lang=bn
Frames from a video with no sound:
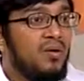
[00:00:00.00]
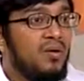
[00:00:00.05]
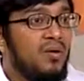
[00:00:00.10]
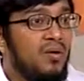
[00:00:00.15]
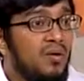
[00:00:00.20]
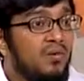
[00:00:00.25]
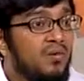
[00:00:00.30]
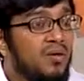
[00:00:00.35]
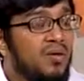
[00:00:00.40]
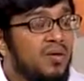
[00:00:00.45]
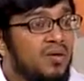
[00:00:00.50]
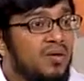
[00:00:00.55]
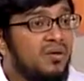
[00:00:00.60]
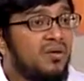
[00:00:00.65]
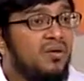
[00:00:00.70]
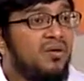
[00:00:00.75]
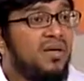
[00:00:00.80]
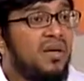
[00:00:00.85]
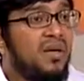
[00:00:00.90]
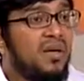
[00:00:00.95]
কর্মক্ষেত্রে
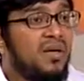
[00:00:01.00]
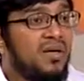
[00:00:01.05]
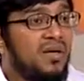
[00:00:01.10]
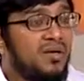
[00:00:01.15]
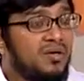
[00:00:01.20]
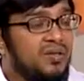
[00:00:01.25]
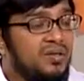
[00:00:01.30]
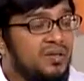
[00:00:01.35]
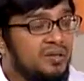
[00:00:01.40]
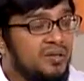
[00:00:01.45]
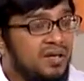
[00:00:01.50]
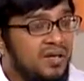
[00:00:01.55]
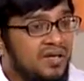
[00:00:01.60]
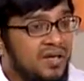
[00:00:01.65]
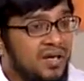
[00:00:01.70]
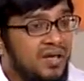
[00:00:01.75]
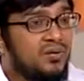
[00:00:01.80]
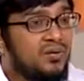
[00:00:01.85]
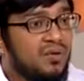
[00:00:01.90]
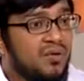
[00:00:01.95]
ওরা এই জিনিসগুলো
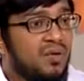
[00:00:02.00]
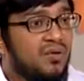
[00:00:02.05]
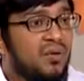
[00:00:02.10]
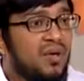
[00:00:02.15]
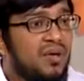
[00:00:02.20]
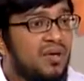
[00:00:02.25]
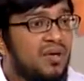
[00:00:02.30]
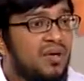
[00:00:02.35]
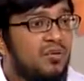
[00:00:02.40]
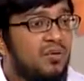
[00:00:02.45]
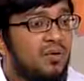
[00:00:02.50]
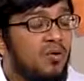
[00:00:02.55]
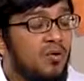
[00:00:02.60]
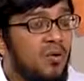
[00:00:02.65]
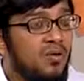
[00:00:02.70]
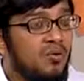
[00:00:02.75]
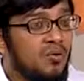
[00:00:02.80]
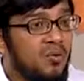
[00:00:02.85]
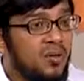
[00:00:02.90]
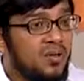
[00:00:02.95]
শেয়ার করতে পারে এবং
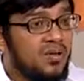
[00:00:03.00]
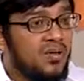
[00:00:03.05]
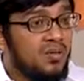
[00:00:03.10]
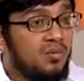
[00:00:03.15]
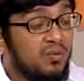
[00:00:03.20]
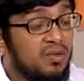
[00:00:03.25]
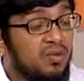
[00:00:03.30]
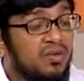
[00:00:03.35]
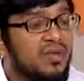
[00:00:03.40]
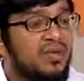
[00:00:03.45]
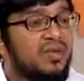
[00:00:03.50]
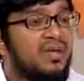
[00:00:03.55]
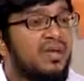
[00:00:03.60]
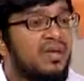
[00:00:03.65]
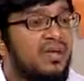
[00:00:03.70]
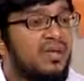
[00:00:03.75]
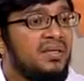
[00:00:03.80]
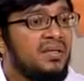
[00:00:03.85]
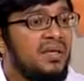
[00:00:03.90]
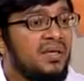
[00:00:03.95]
কর্ম সে প্রতিষ্ঠান
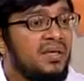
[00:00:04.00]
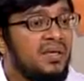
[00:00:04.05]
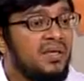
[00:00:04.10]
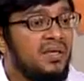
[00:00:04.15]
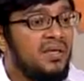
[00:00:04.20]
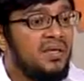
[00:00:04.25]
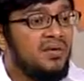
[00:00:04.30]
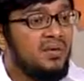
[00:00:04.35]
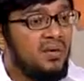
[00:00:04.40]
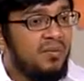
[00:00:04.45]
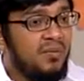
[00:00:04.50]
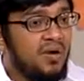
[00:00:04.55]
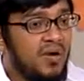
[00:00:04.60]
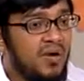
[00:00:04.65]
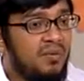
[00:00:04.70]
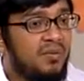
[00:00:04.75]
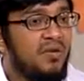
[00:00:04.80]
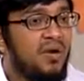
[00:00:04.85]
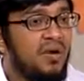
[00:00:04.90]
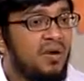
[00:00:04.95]
থেকে তাদেরকে কিভাবে
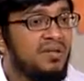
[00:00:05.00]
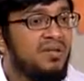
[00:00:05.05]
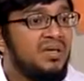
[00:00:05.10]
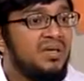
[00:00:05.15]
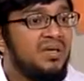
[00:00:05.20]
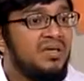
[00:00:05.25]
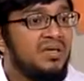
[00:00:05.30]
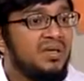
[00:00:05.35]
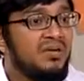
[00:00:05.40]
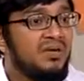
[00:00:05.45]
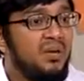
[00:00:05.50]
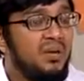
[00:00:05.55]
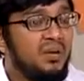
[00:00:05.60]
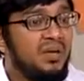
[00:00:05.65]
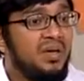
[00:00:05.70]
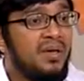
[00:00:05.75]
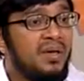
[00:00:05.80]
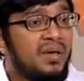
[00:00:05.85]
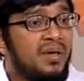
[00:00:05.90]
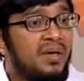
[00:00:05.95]
হেল্প করা যায় সেইভাবে
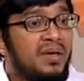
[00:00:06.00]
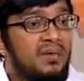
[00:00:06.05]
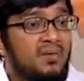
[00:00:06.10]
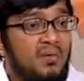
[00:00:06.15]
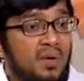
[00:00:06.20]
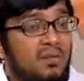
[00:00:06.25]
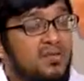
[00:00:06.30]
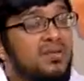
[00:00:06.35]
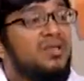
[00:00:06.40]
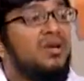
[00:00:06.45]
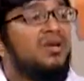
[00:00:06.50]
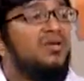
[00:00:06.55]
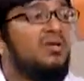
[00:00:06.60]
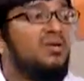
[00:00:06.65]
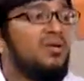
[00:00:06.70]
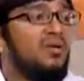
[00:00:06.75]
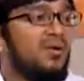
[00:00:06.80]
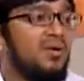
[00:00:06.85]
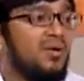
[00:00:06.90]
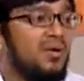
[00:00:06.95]
ব্যবস্থা
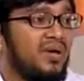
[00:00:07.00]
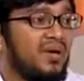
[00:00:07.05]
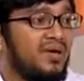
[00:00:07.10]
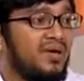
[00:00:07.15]
গ্রহণ করা হয়